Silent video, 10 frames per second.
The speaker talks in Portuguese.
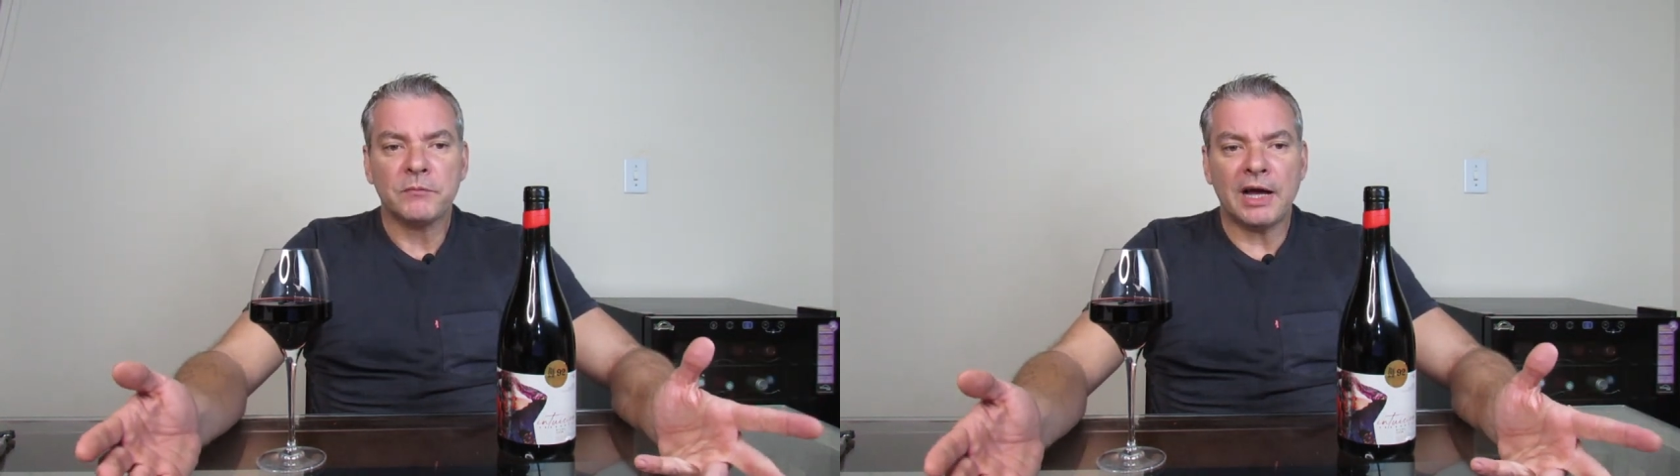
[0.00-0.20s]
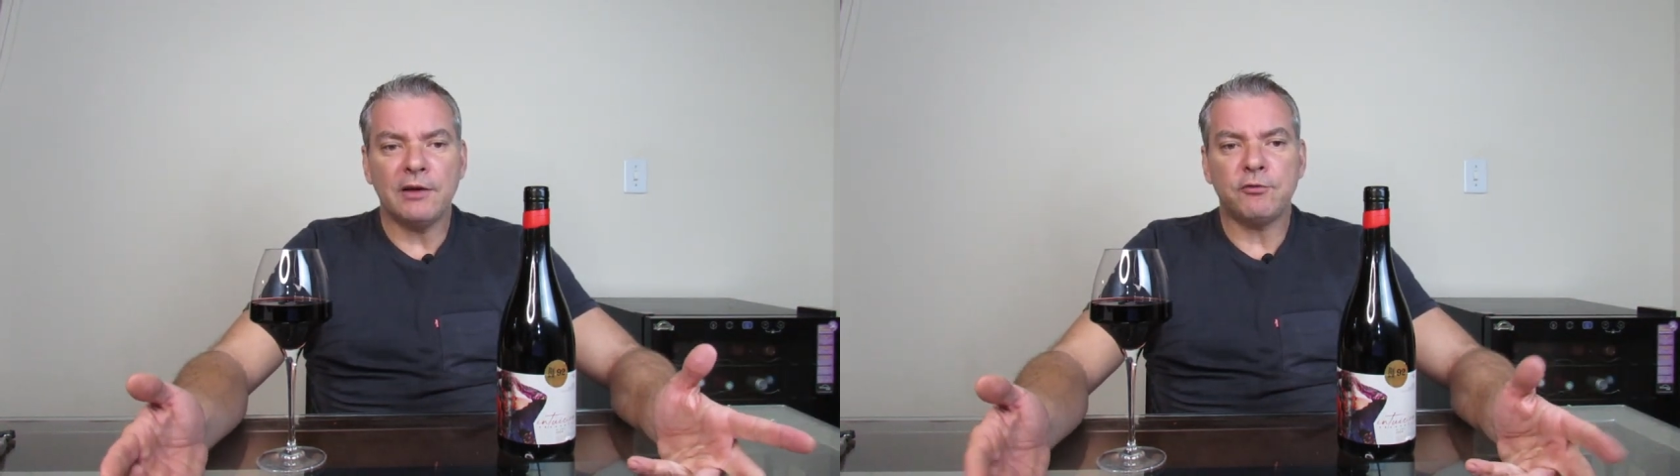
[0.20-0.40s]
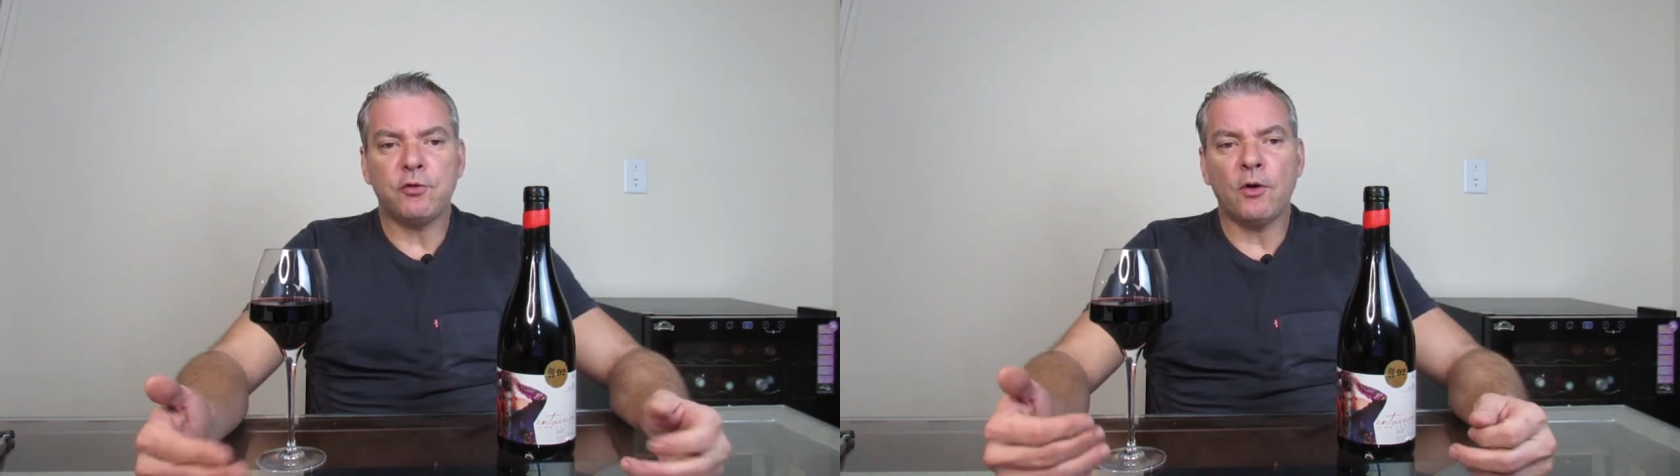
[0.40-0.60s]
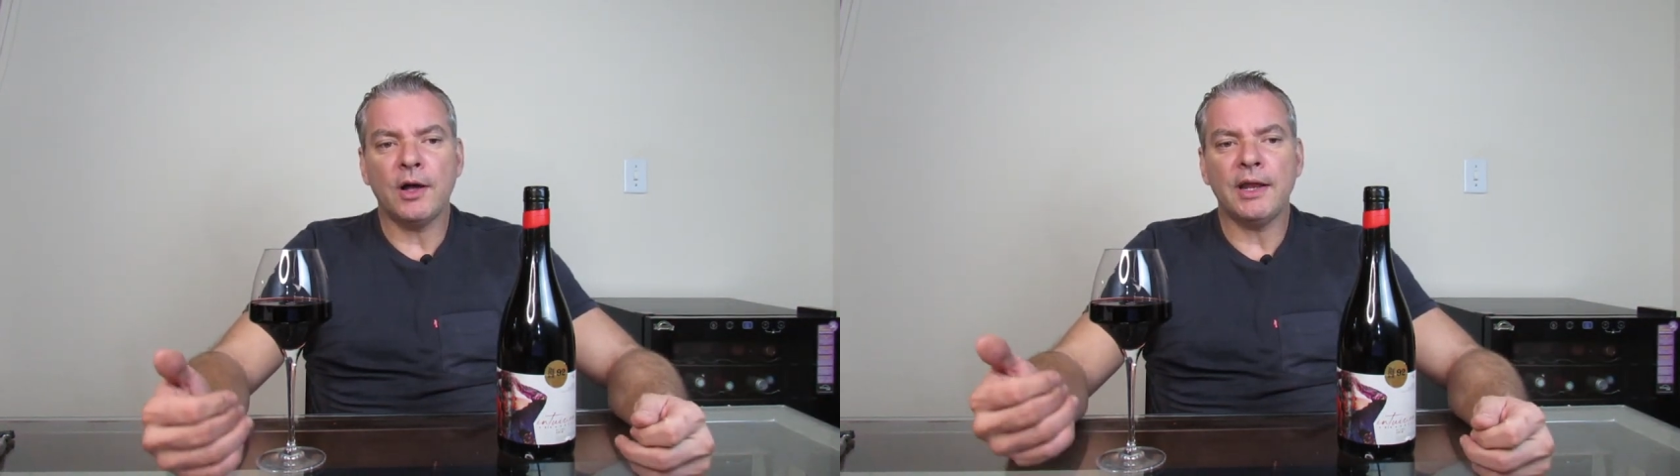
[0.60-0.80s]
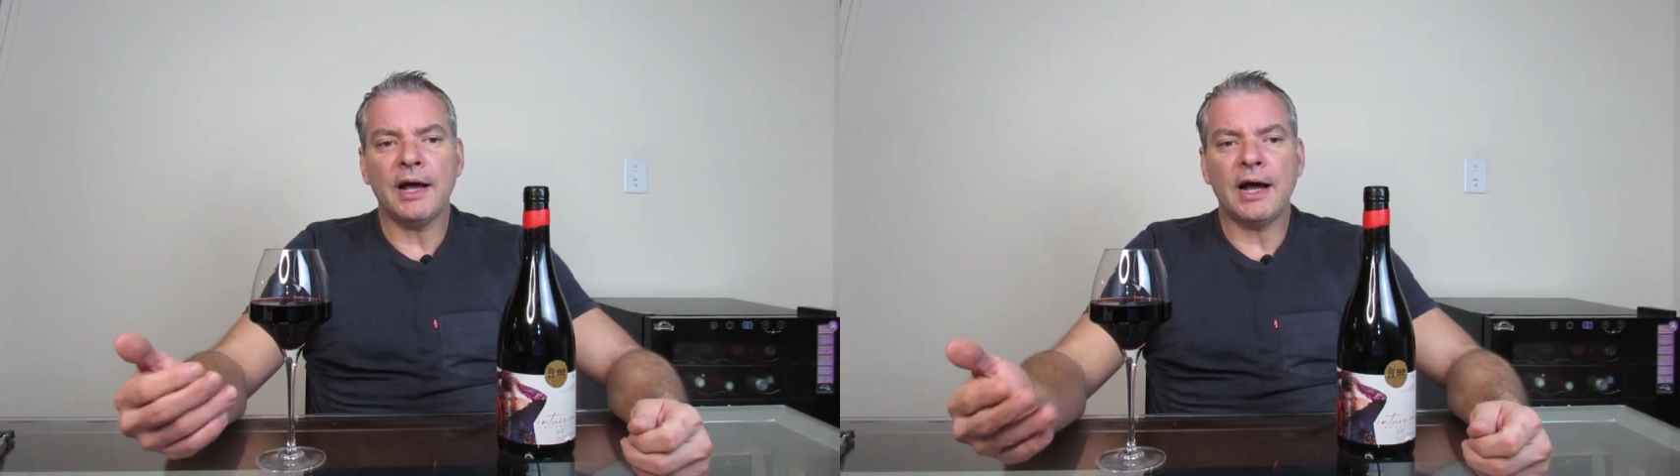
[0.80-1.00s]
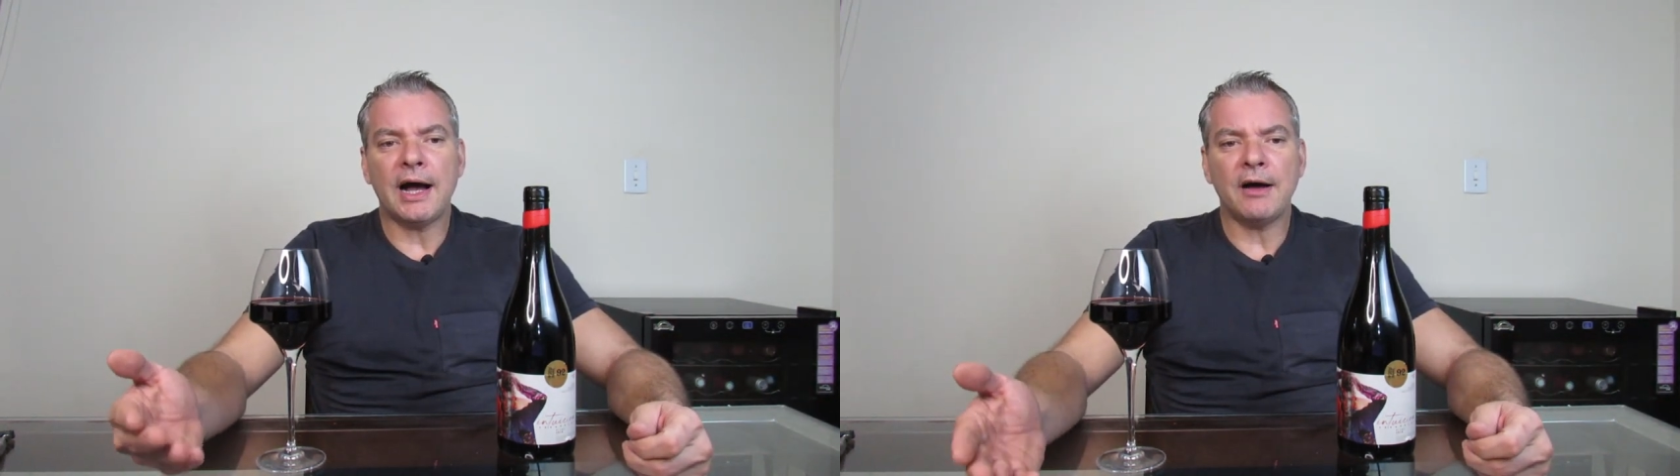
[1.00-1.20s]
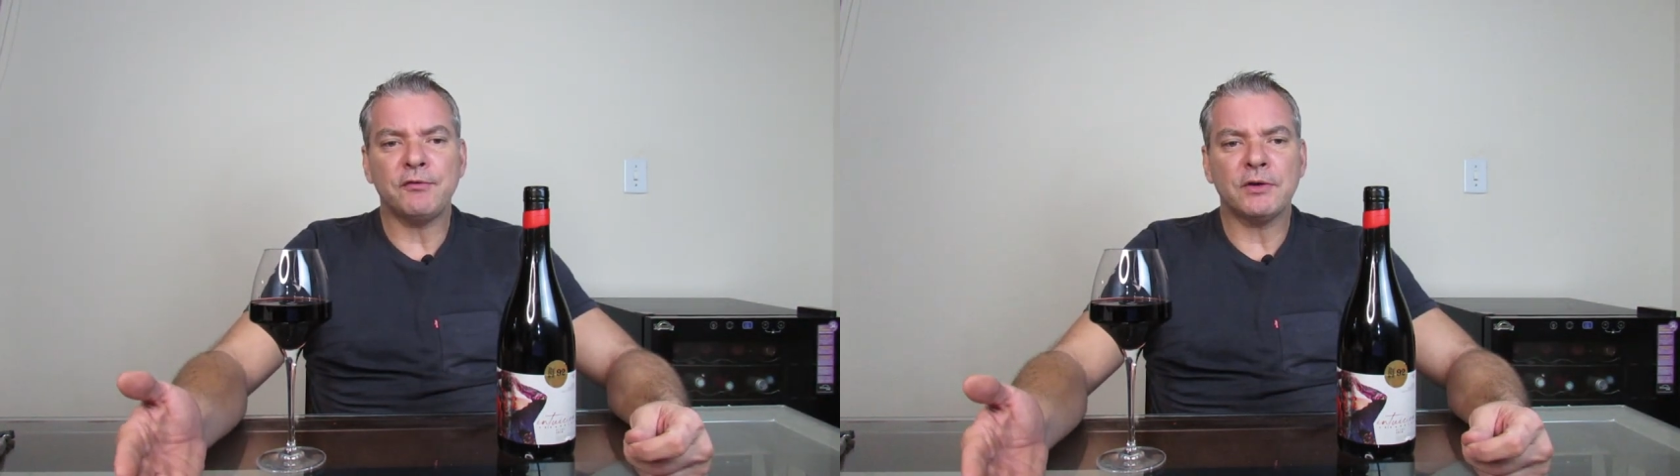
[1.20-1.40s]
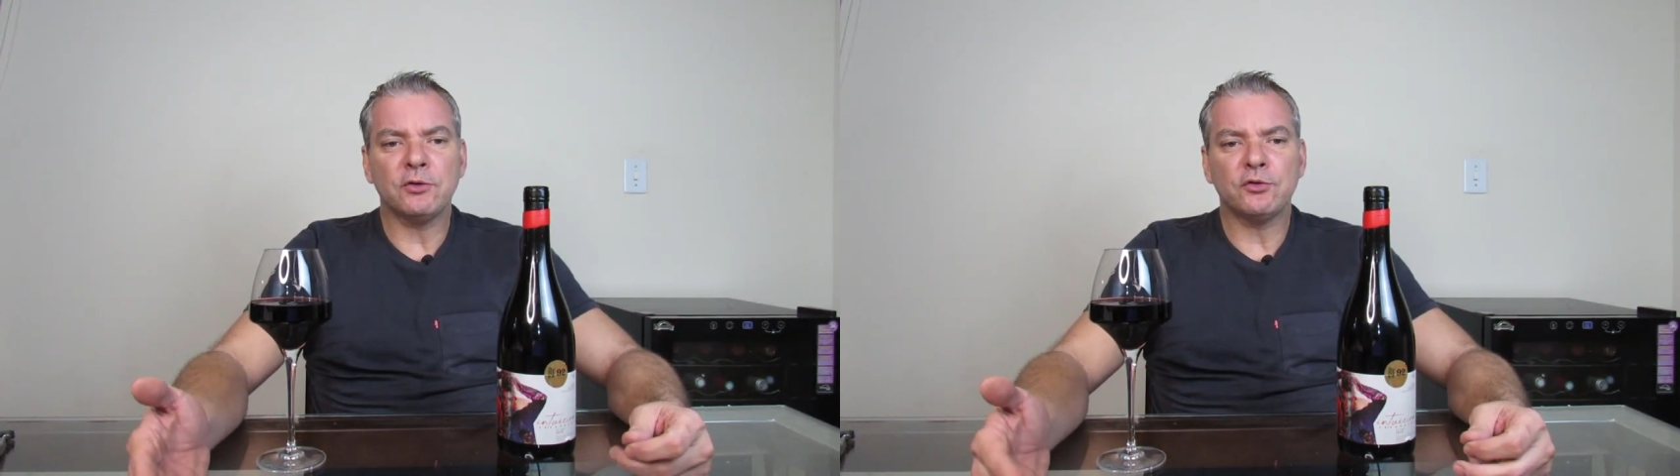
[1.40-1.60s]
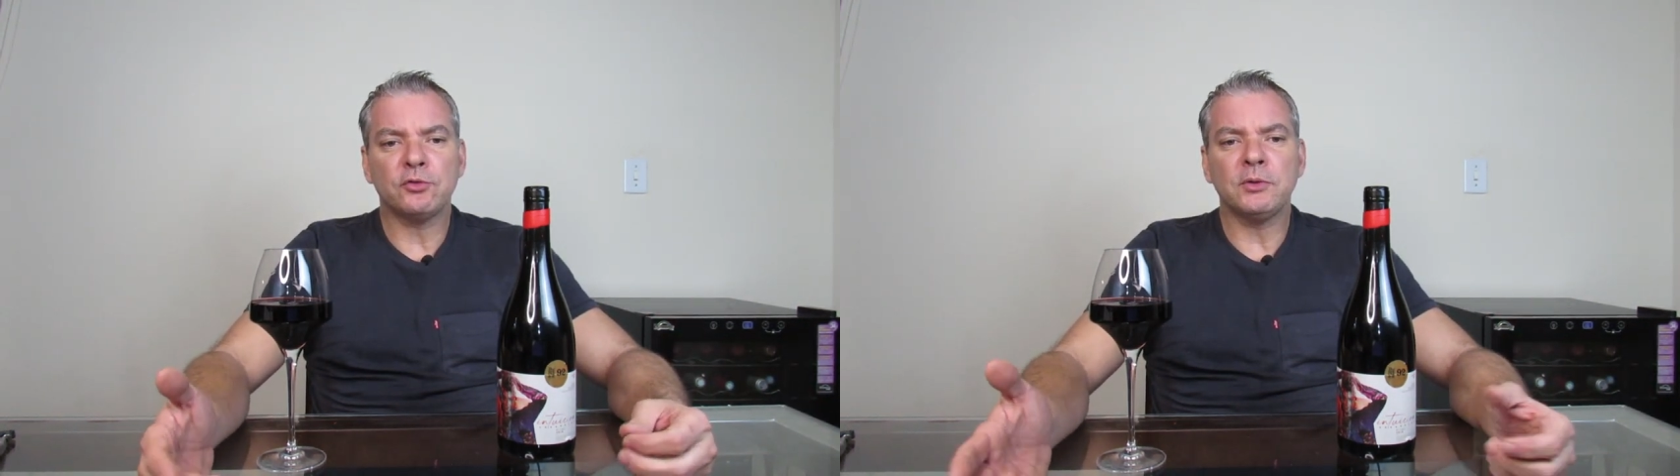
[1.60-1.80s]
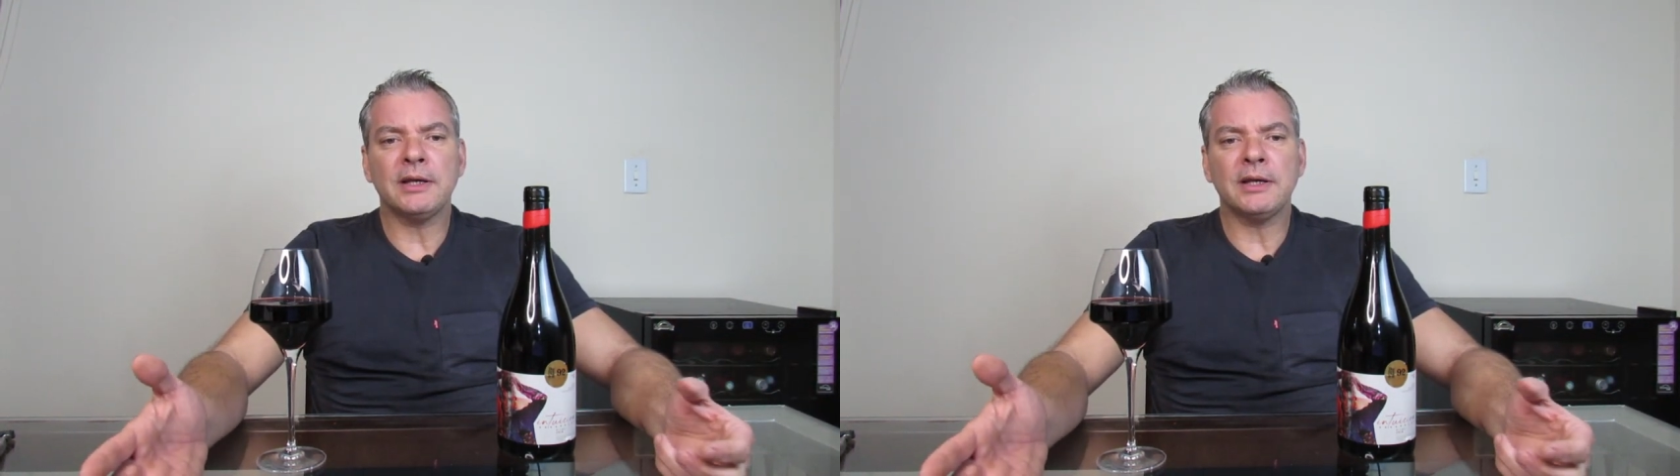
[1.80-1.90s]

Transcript: Califórnia, África do Sul,